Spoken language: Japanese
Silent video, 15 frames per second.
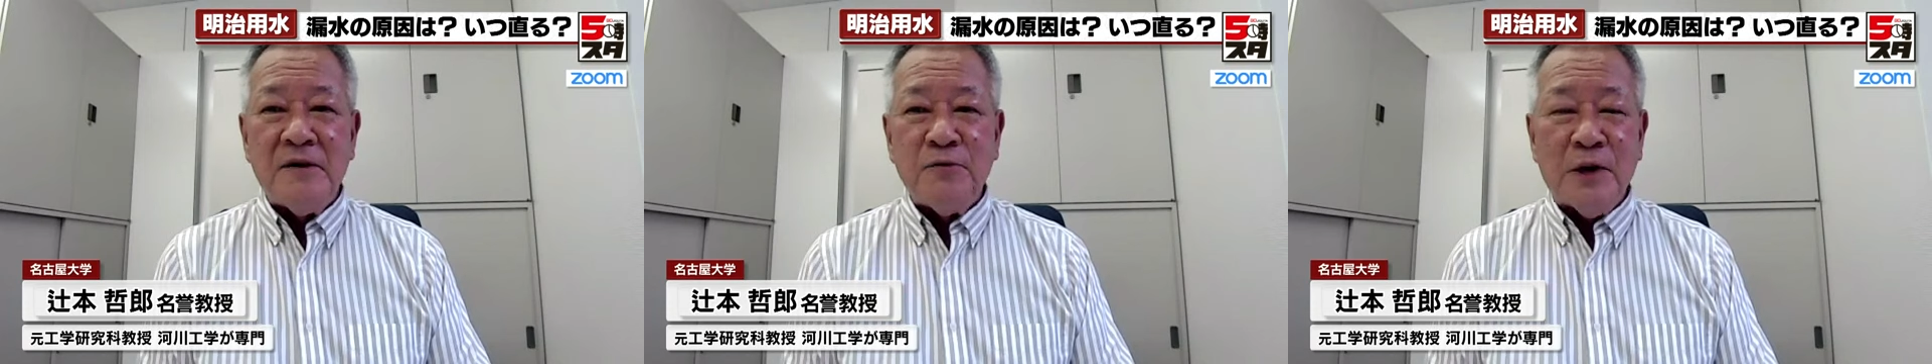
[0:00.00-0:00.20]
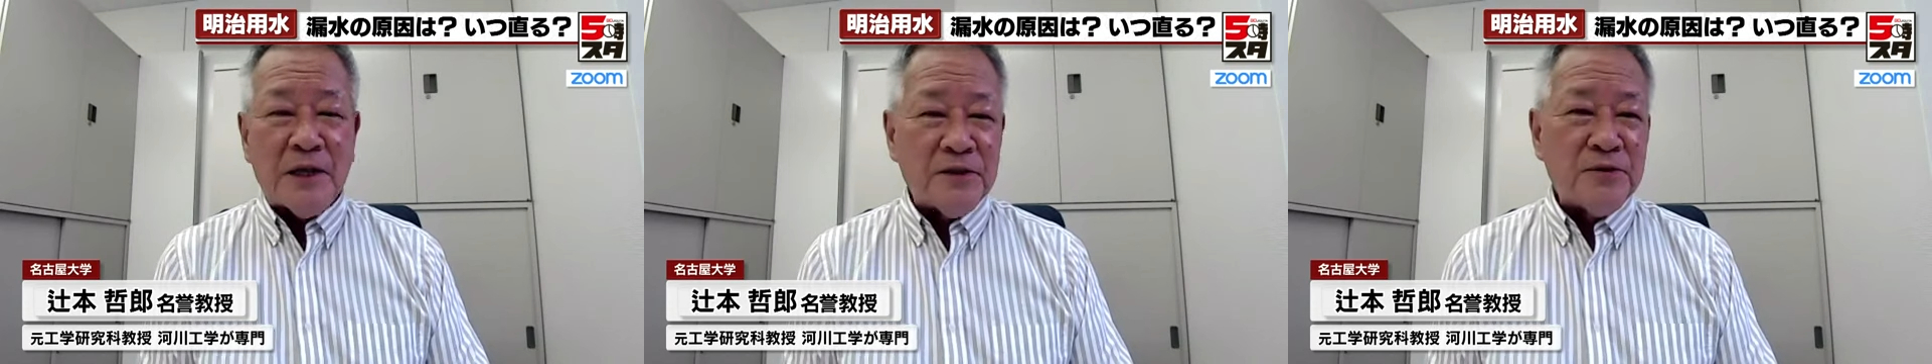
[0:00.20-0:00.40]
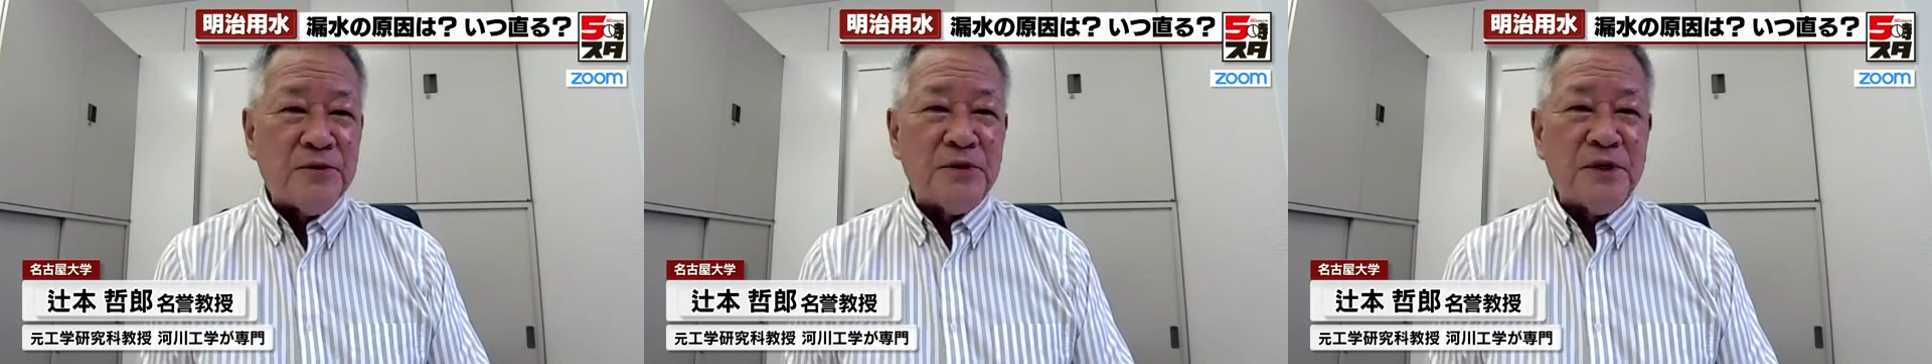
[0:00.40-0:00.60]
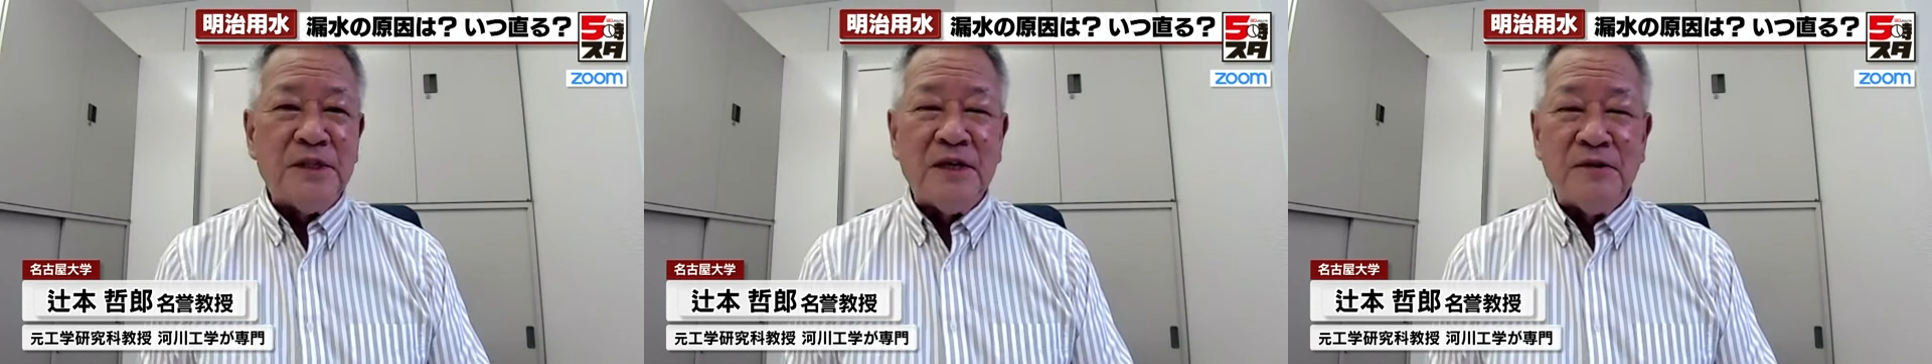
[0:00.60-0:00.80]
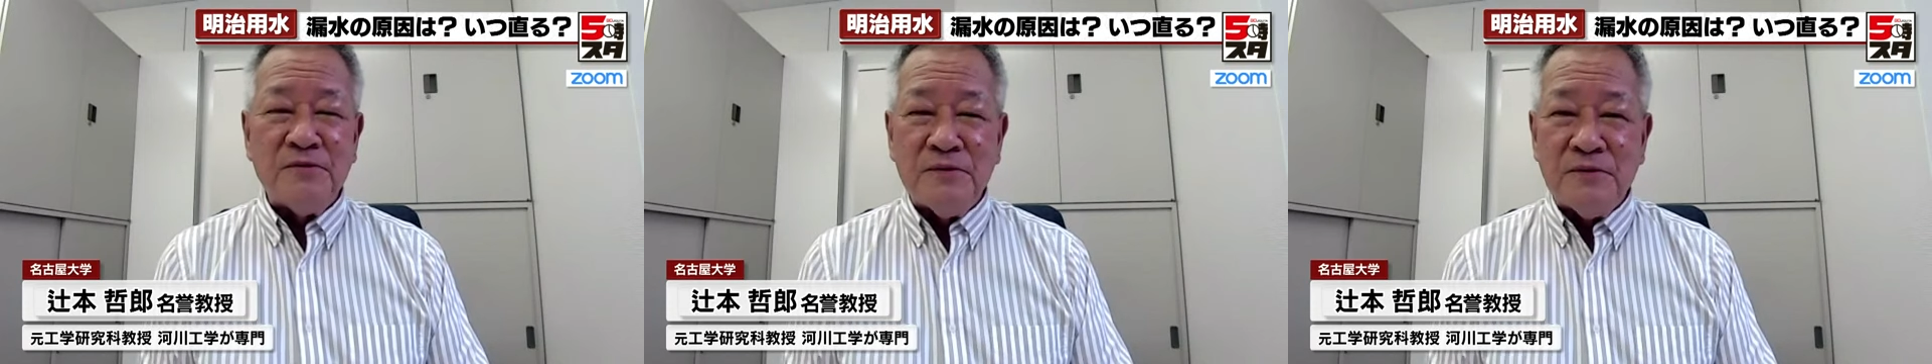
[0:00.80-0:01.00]
わっと出
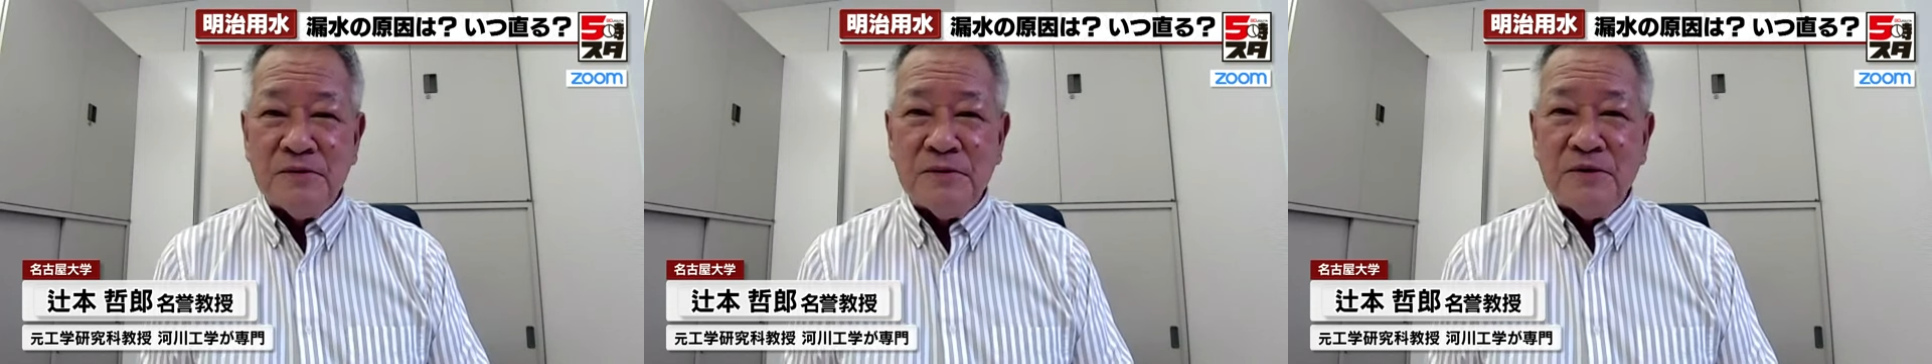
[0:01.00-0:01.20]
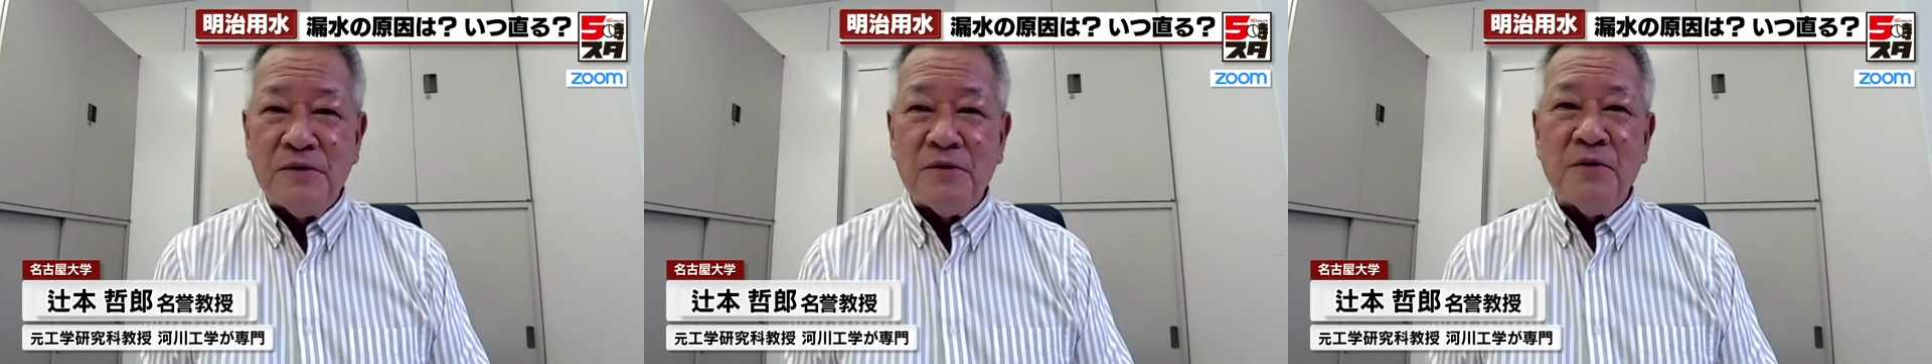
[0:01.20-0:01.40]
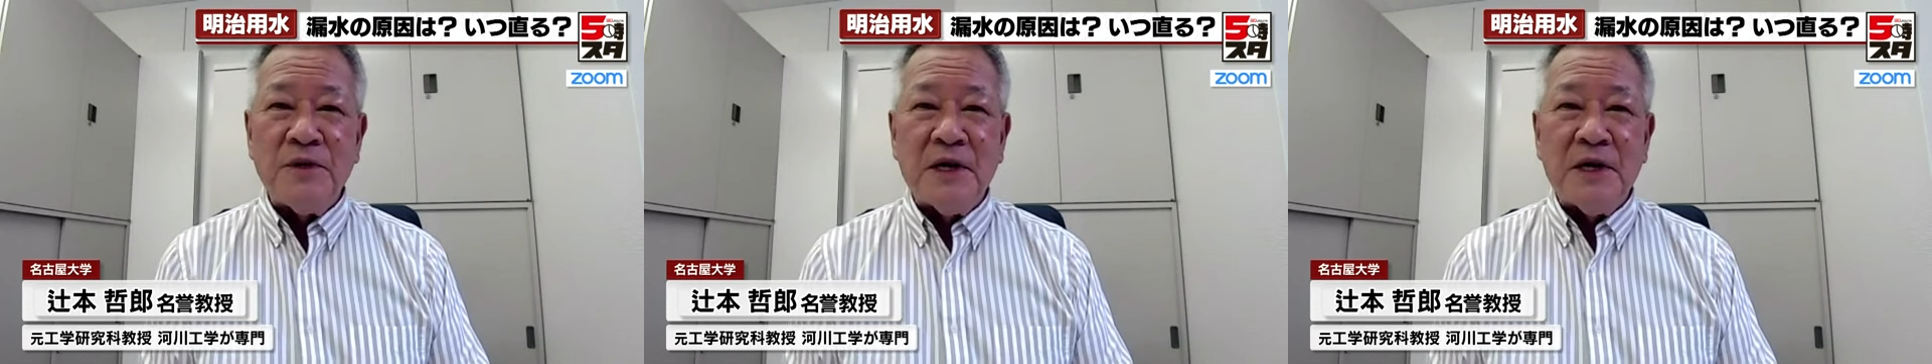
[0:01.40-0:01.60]
ていく、こ